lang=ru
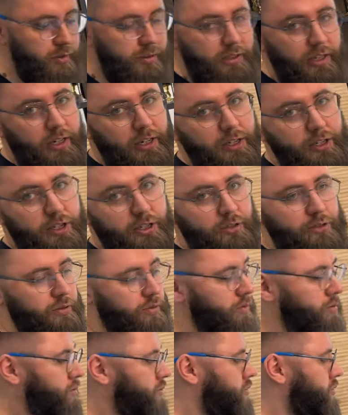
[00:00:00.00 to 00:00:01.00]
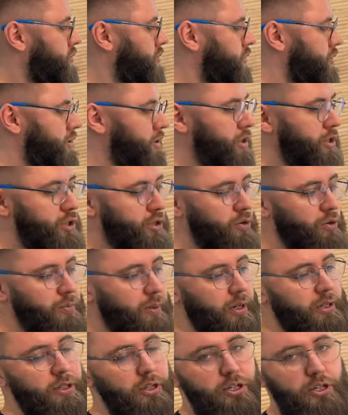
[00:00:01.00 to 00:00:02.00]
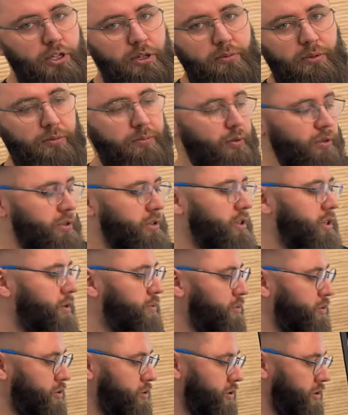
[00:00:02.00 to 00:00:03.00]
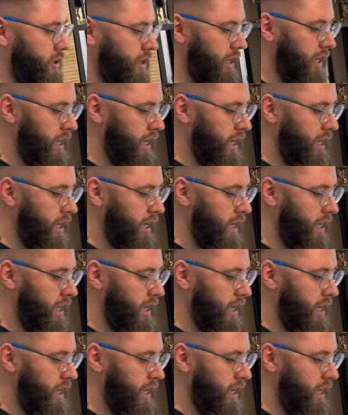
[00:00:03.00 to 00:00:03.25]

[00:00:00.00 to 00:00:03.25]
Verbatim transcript: в столешницу. Ничего практичнее быть просто не может.